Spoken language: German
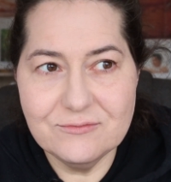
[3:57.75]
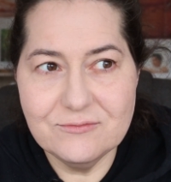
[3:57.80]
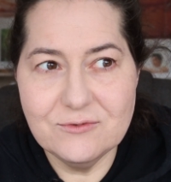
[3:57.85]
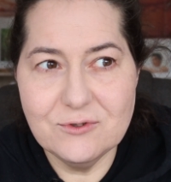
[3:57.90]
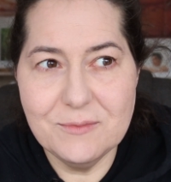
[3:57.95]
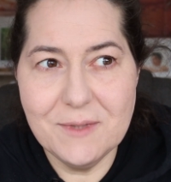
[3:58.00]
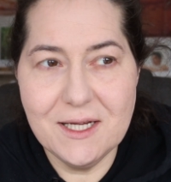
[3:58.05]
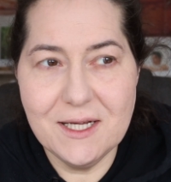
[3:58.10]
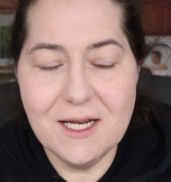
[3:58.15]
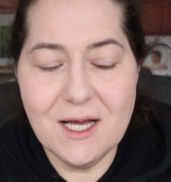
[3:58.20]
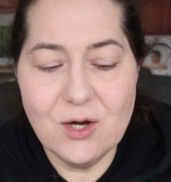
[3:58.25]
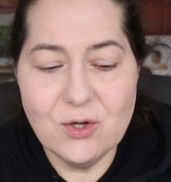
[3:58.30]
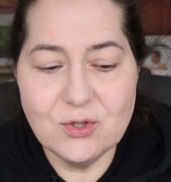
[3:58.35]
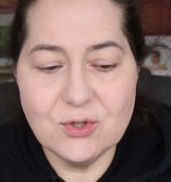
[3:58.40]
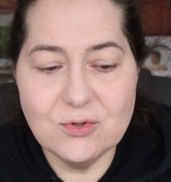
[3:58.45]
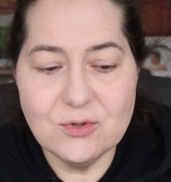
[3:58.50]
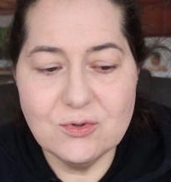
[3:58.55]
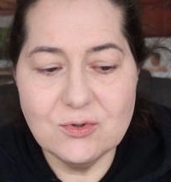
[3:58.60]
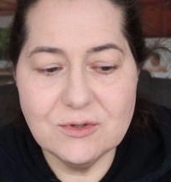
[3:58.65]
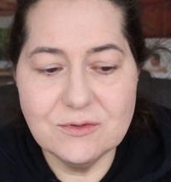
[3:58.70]
für meinen
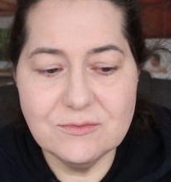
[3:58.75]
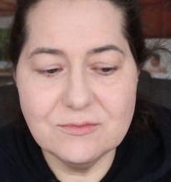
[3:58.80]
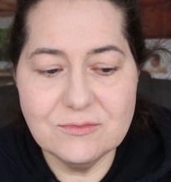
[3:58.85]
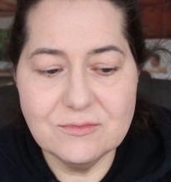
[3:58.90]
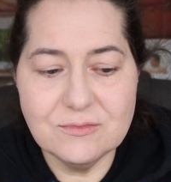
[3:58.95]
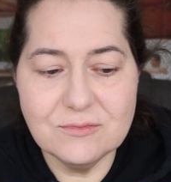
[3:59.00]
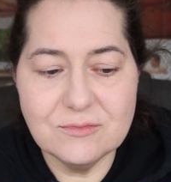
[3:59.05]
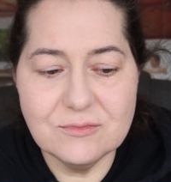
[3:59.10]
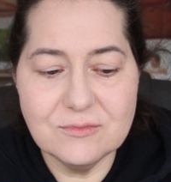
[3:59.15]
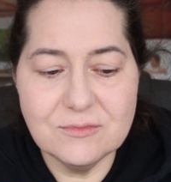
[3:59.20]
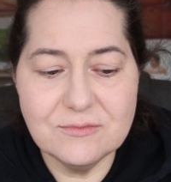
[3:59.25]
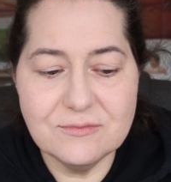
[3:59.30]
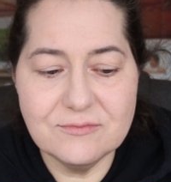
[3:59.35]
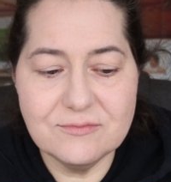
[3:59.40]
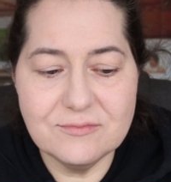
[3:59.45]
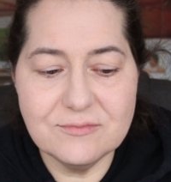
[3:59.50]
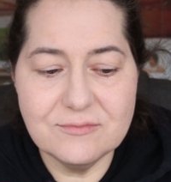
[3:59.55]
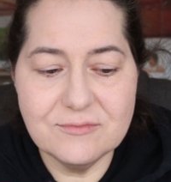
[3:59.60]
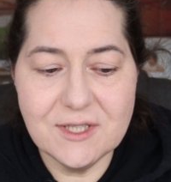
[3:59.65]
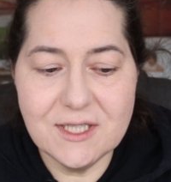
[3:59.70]
Hautton.
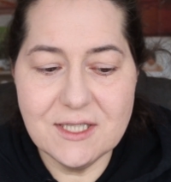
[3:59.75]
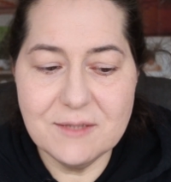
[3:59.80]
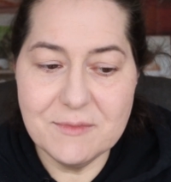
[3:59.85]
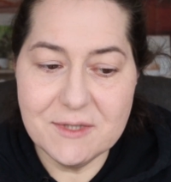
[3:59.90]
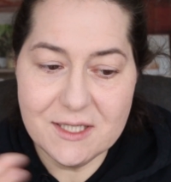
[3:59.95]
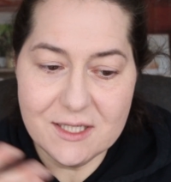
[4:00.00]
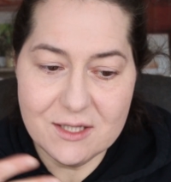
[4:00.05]
Wenn ich mich